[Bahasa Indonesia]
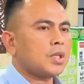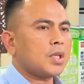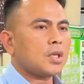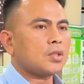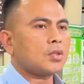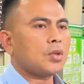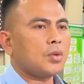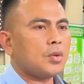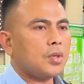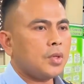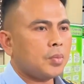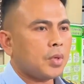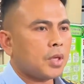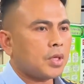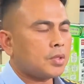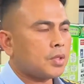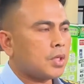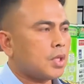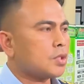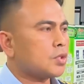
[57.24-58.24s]
kita ketahui pada
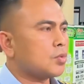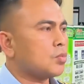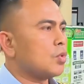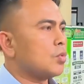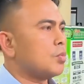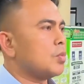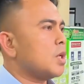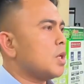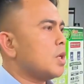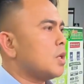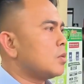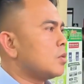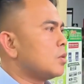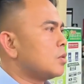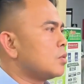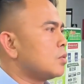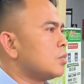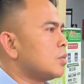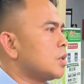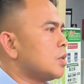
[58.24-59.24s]
sidang sebelumnya,
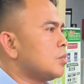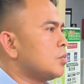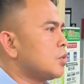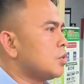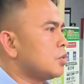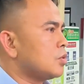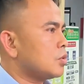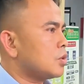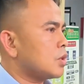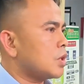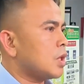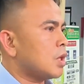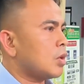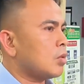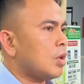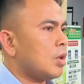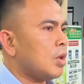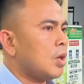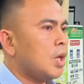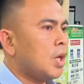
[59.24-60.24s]
auditor itu menuntut
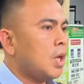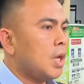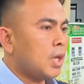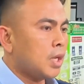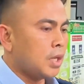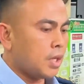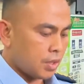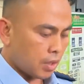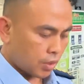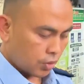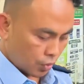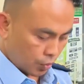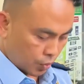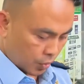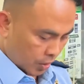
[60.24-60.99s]
terdakwa dijatuhi